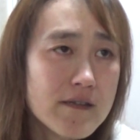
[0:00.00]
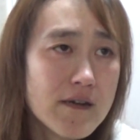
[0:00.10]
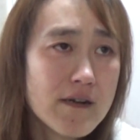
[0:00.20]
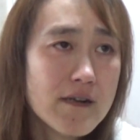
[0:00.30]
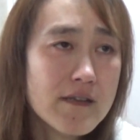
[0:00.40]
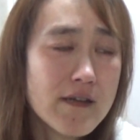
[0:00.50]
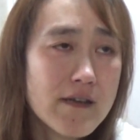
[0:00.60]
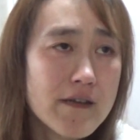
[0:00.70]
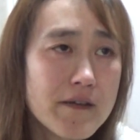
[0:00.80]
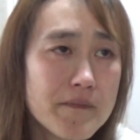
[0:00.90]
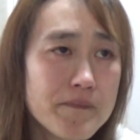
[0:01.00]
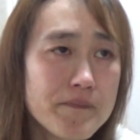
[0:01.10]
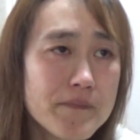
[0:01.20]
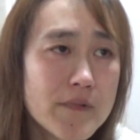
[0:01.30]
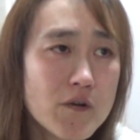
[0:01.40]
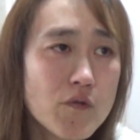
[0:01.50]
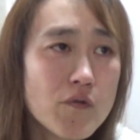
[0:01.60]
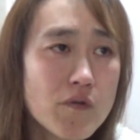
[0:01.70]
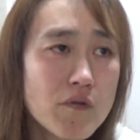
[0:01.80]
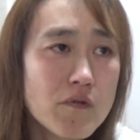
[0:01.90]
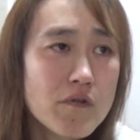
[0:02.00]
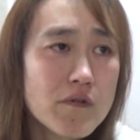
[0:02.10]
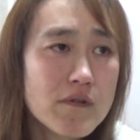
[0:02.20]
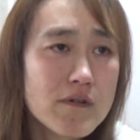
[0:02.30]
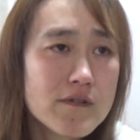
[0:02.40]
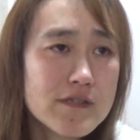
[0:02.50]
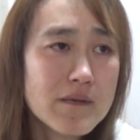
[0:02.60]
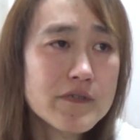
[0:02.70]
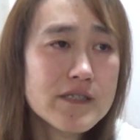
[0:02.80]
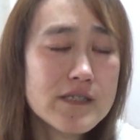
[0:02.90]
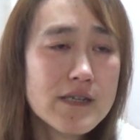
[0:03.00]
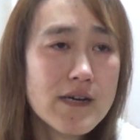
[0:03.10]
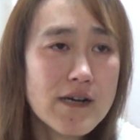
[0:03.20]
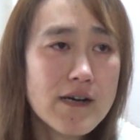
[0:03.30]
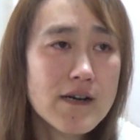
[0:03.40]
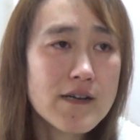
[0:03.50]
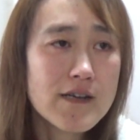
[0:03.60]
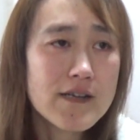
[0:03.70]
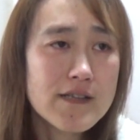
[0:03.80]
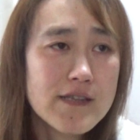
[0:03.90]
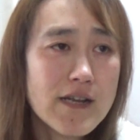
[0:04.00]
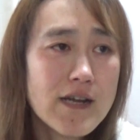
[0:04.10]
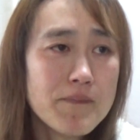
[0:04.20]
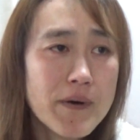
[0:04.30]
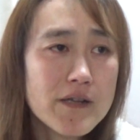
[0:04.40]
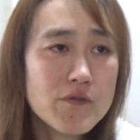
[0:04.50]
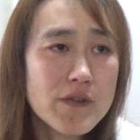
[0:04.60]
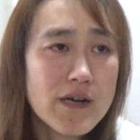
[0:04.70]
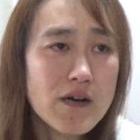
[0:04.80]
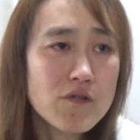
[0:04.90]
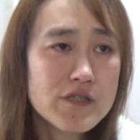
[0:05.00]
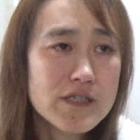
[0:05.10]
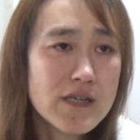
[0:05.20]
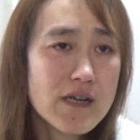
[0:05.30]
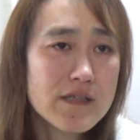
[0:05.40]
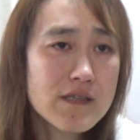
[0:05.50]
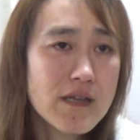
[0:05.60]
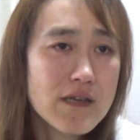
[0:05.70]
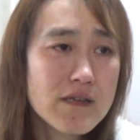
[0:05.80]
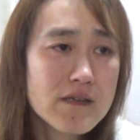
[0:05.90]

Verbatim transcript: だからね老後寂しいから誰かパートナーが欲しいかって